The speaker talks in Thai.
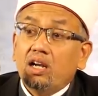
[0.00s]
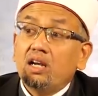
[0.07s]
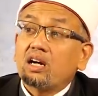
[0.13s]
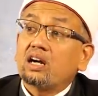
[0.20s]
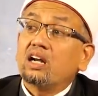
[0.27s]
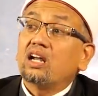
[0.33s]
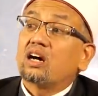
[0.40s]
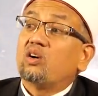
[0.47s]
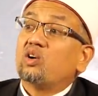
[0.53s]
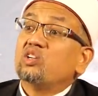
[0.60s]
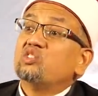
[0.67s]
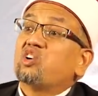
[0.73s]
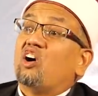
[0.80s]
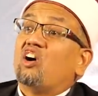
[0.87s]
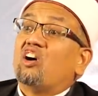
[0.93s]
แล้วก็ละกล
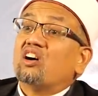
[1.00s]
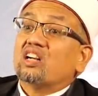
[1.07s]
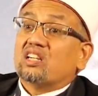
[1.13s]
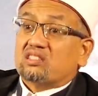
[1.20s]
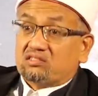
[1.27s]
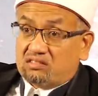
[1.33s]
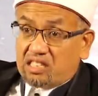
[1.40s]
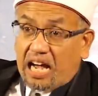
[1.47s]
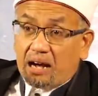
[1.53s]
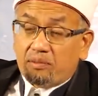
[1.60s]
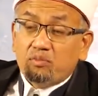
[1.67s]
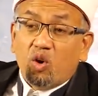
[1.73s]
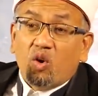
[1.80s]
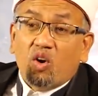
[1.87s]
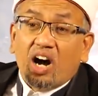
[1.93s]
ท้องน่ะ
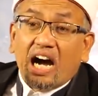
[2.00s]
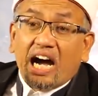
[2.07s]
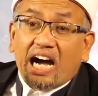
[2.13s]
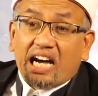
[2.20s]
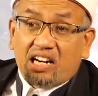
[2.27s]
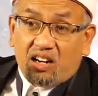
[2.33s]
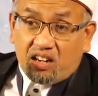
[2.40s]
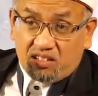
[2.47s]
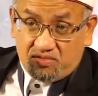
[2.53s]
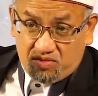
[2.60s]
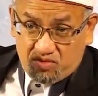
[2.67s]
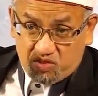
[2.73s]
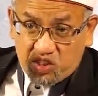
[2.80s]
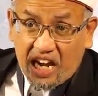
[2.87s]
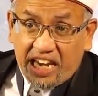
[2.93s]
3 โล 5น่ะ
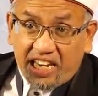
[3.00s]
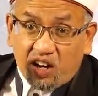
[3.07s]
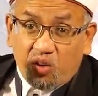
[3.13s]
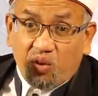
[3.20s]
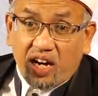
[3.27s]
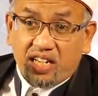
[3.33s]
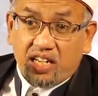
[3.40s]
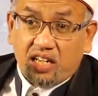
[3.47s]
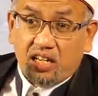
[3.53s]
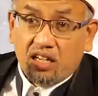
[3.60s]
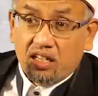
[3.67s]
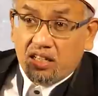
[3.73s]
ใส่เอาไว้เนี่ย